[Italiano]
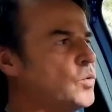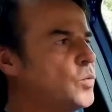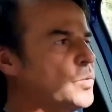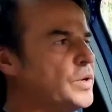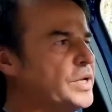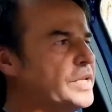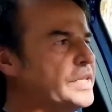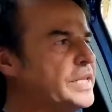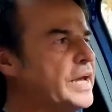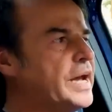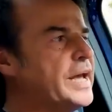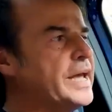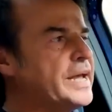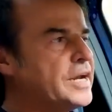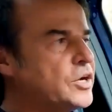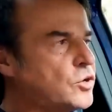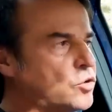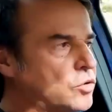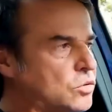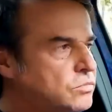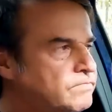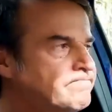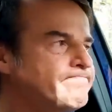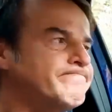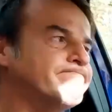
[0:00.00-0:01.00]
guida,
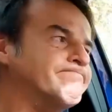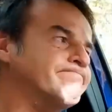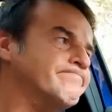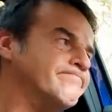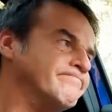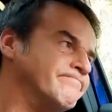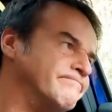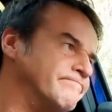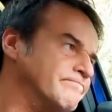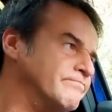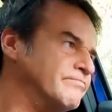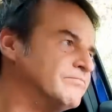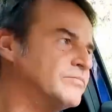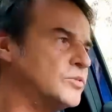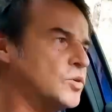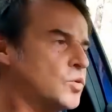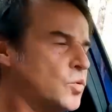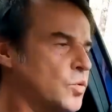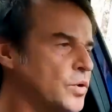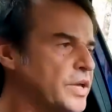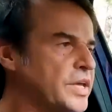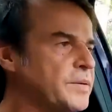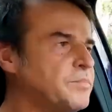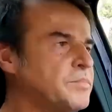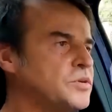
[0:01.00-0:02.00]
ecco, mm,
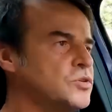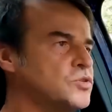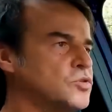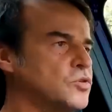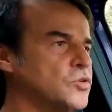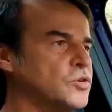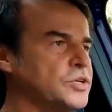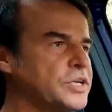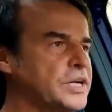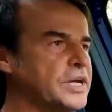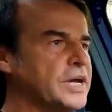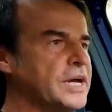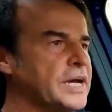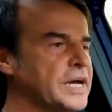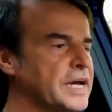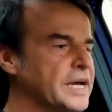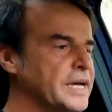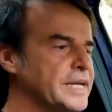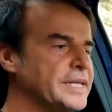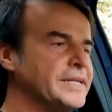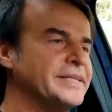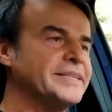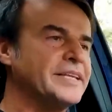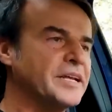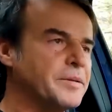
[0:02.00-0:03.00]
qui
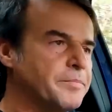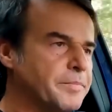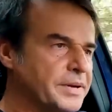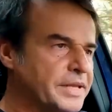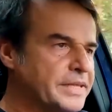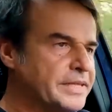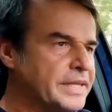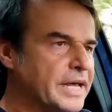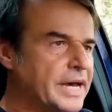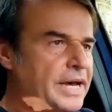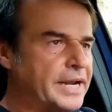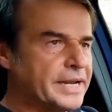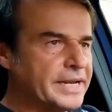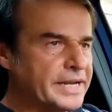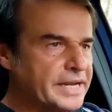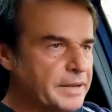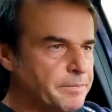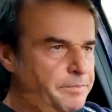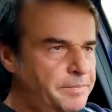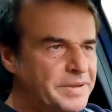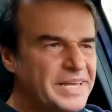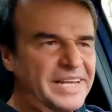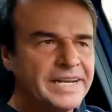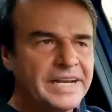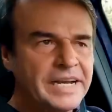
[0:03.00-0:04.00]
bisogna interpretare,
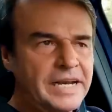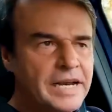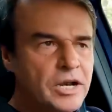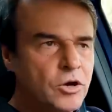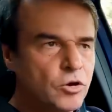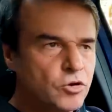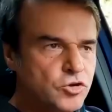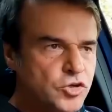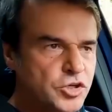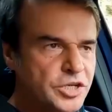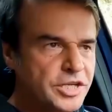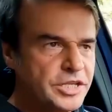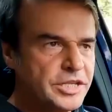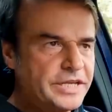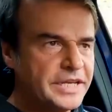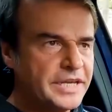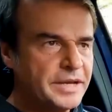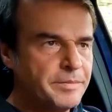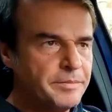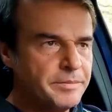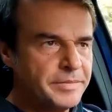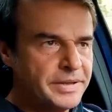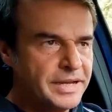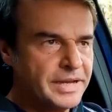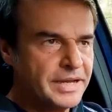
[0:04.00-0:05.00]
capire le logiche di
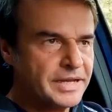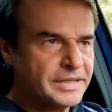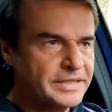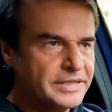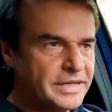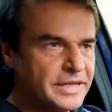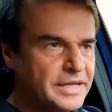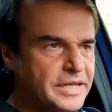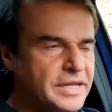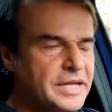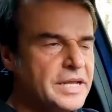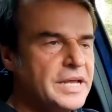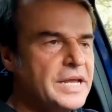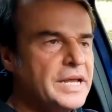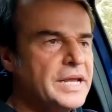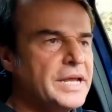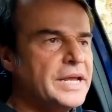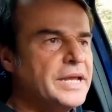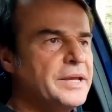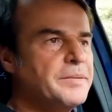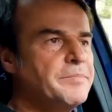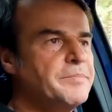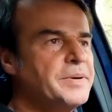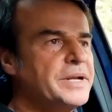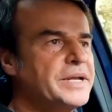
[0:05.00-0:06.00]
cambiata,
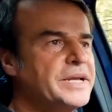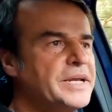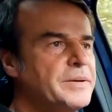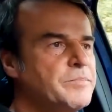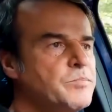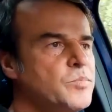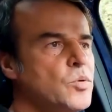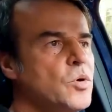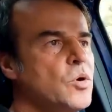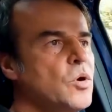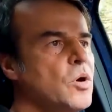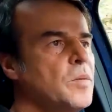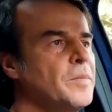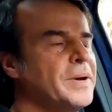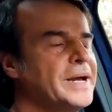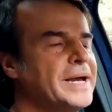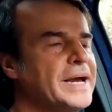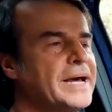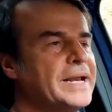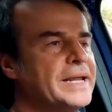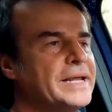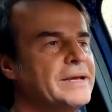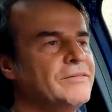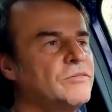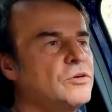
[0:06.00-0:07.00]
eh, perché può
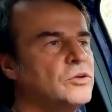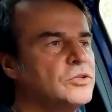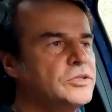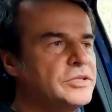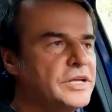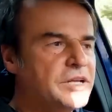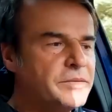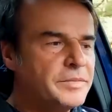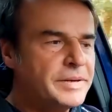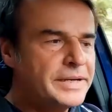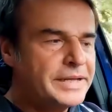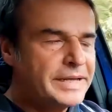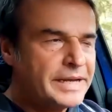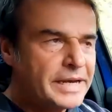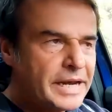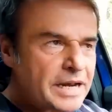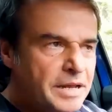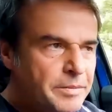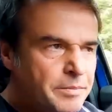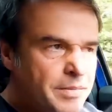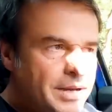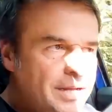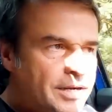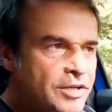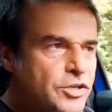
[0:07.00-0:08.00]
magari a volte rimanere
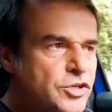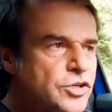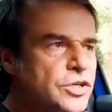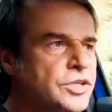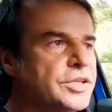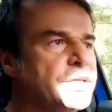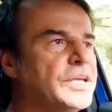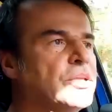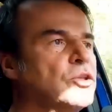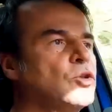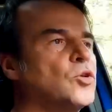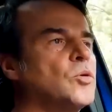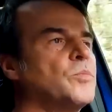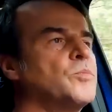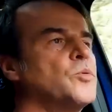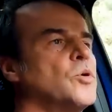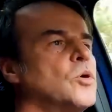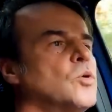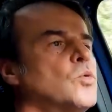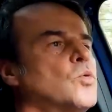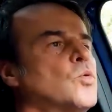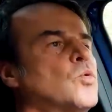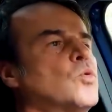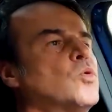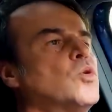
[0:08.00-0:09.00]
la marcia dentro più
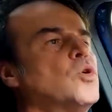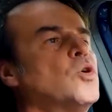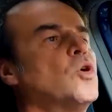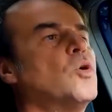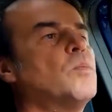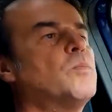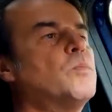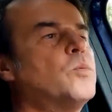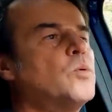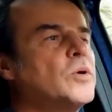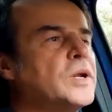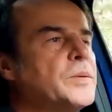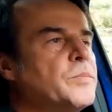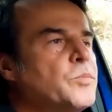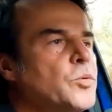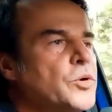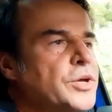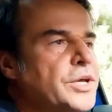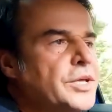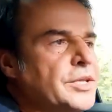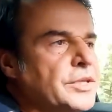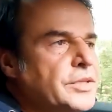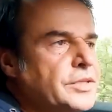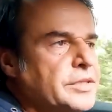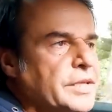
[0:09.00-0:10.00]
a lungo, oppure
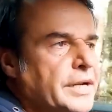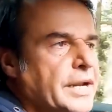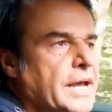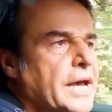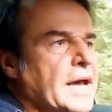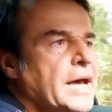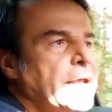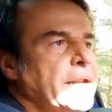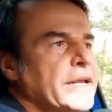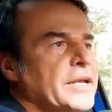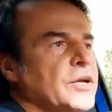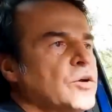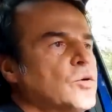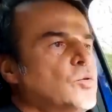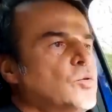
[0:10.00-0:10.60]
puoi entrare in